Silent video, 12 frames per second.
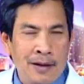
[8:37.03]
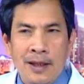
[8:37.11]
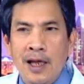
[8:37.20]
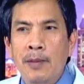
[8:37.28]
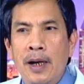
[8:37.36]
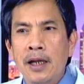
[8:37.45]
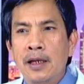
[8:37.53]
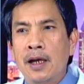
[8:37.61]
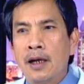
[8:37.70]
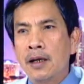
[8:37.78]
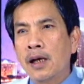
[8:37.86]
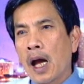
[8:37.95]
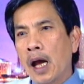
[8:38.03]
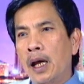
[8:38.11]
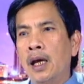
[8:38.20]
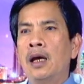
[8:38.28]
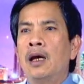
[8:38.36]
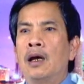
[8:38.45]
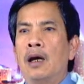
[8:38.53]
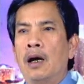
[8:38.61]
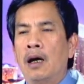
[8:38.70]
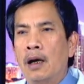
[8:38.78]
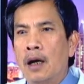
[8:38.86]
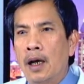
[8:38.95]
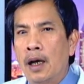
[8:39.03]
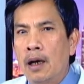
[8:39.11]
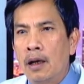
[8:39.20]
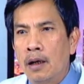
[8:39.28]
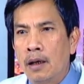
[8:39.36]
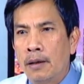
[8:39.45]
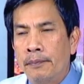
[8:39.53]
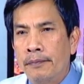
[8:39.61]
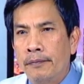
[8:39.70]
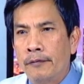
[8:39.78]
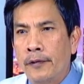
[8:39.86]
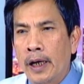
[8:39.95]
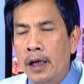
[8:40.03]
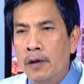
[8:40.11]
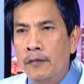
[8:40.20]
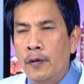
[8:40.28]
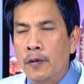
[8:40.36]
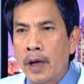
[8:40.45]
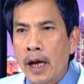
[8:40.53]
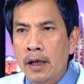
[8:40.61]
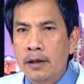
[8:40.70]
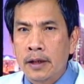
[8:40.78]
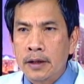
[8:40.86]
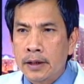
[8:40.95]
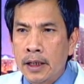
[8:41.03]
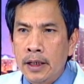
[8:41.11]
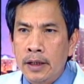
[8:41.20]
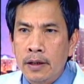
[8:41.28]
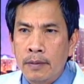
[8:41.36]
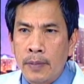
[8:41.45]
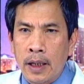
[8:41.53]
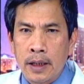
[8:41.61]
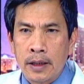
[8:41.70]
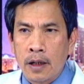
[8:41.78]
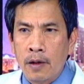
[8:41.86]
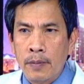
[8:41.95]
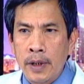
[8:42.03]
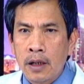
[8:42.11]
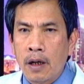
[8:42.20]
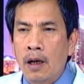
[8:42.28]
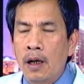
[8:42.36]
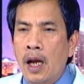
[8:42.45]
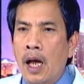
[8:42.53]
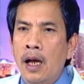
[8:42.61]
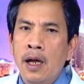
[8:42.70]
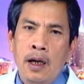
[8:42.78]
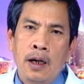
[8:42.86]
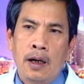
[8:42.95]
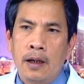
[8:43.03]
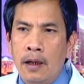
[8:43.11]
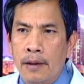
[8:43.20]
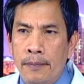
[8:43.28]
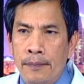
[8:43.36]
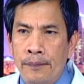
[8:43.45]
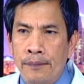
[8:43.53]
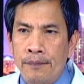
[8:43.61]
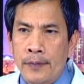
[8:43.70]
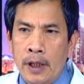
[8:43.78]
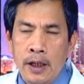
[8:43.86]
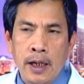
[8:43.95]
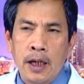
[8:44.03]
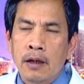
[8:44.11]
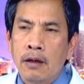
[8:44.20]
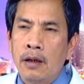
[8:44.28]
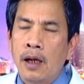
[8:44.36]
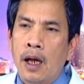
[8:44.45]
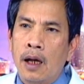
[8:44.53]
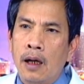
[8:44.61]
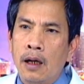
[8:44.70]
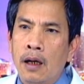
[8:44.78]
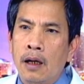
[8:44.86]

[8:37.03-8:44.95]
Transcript: Nhưng mà những cái gọi là phản ứng vụ khác nó từ từ mà người ta không biết, đó là thứ nhất đó là